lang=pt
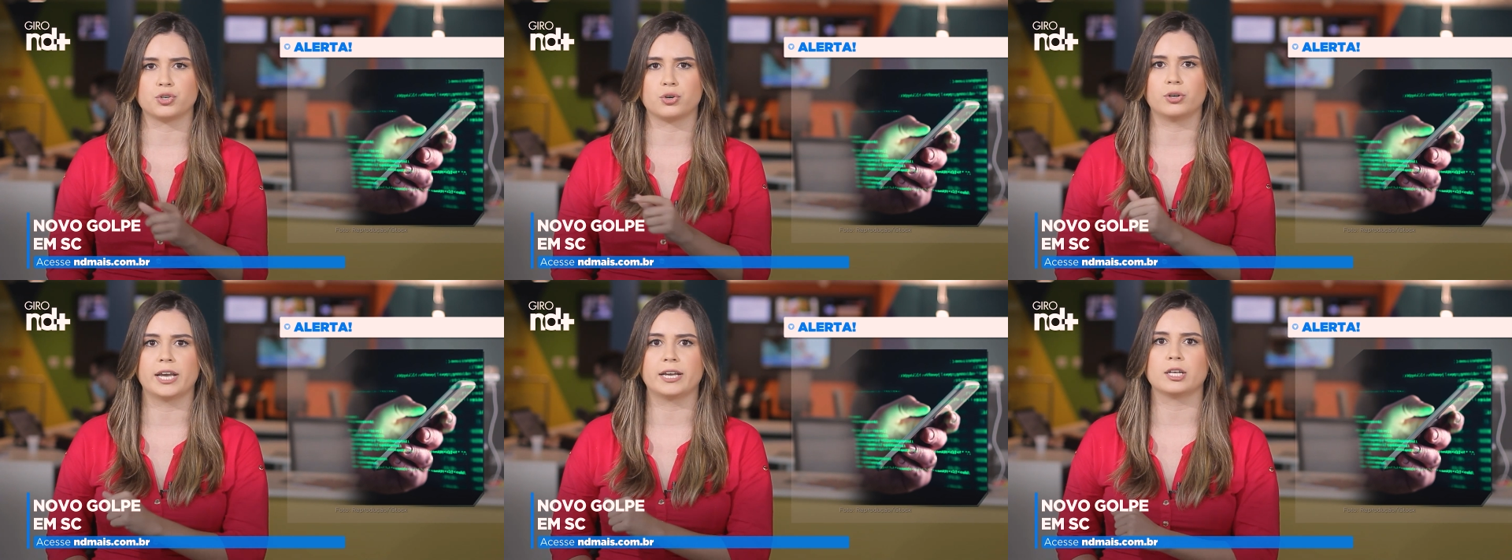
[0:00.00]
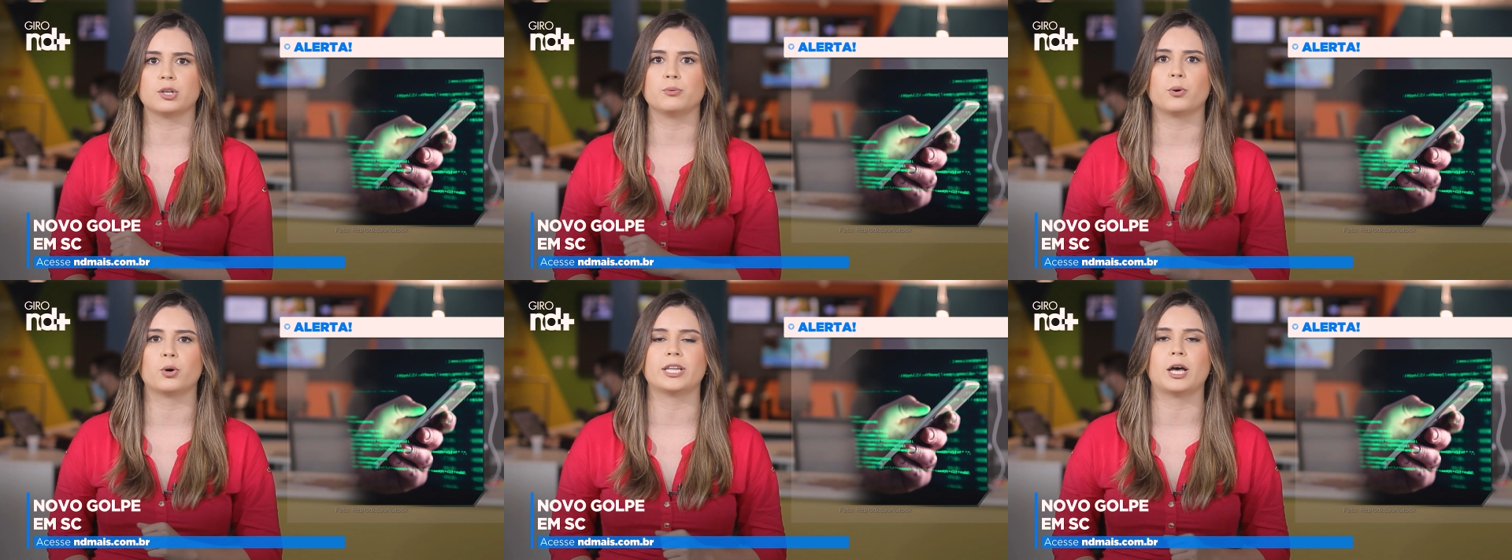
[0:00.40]
Conecta no
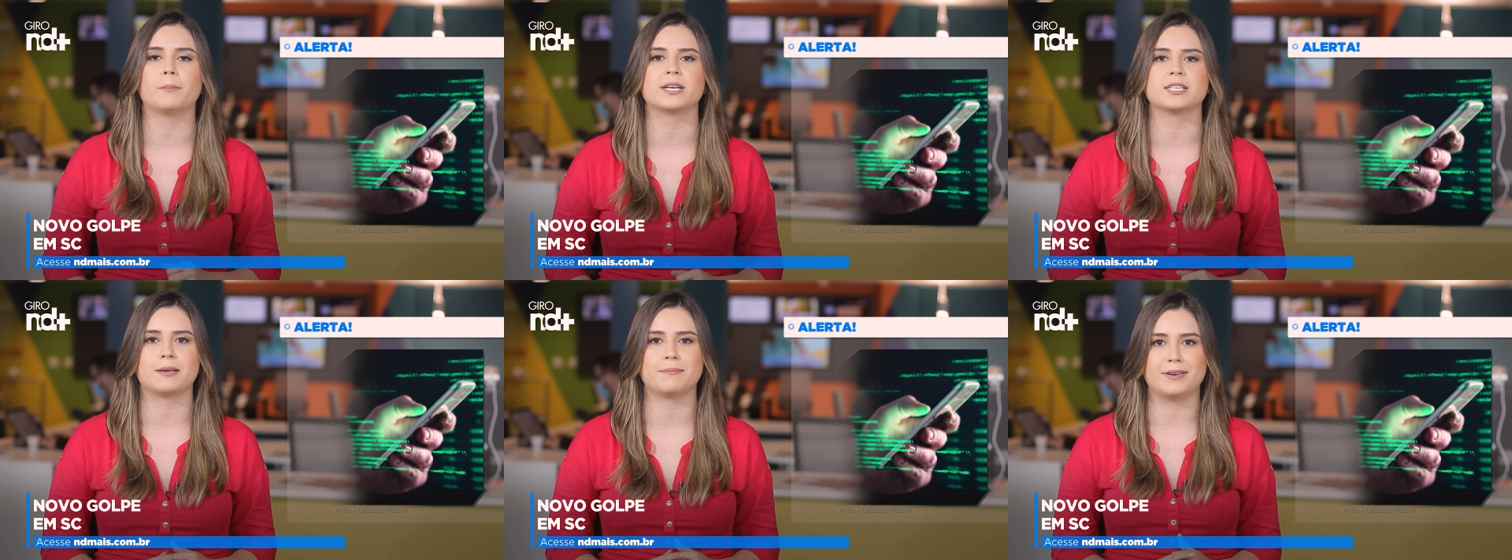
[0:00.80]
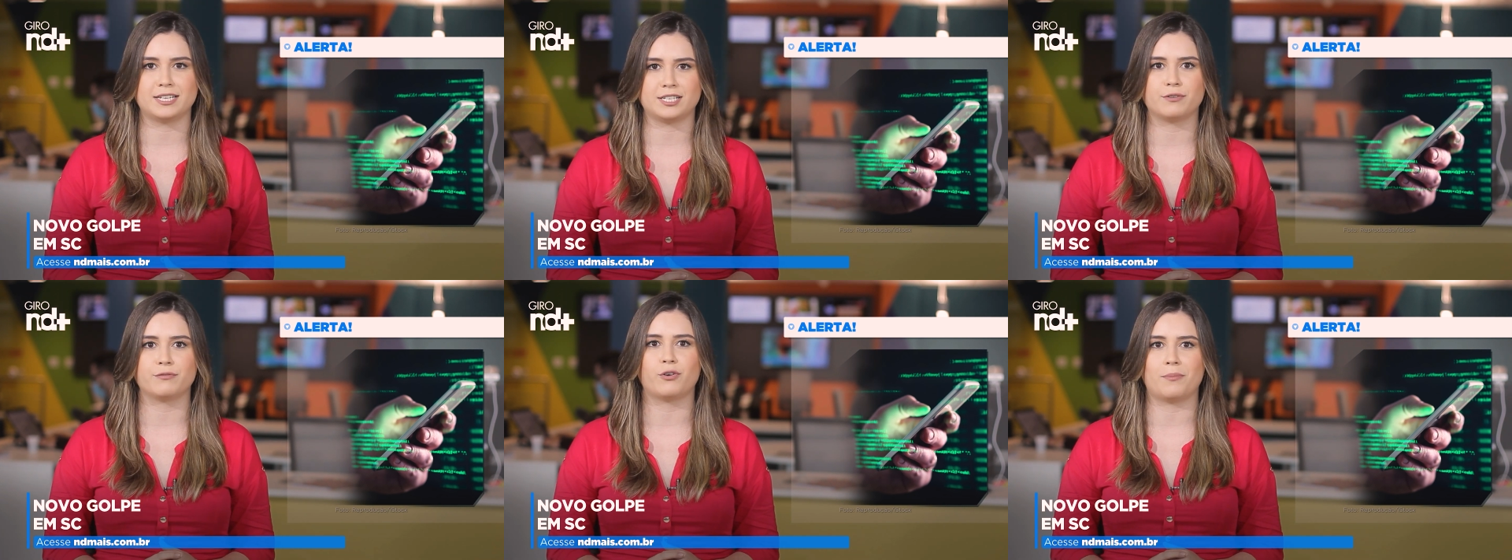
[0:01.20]
portal para saber
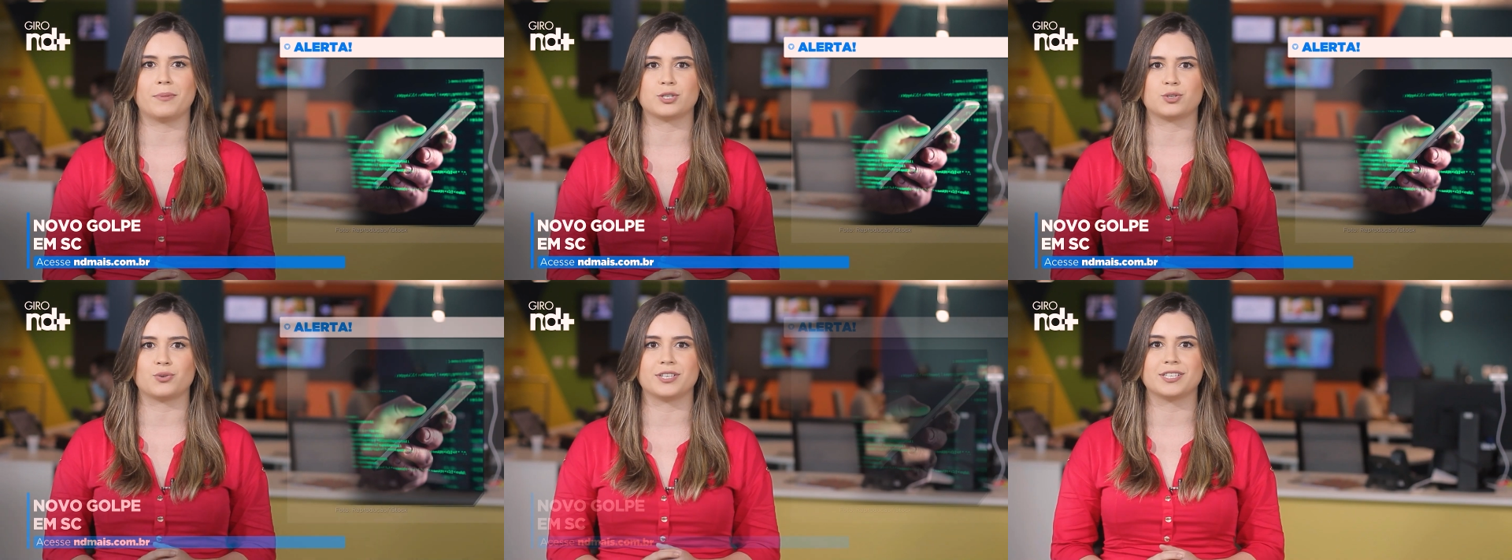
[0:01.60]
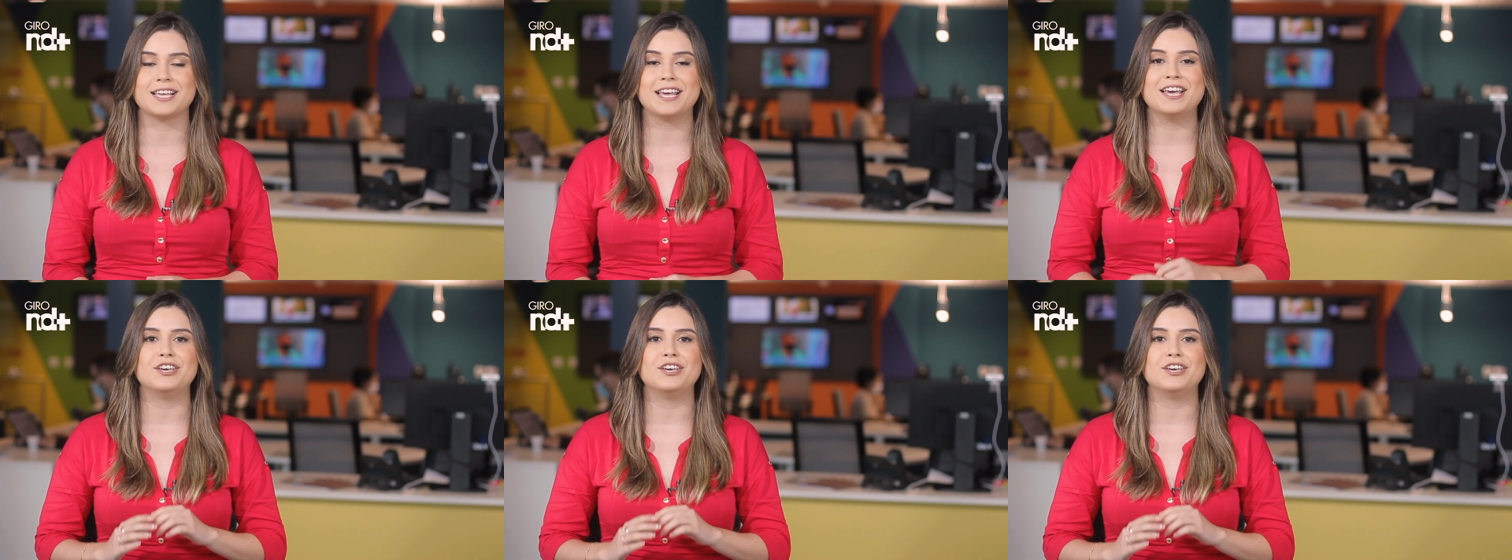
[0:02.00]
as informações.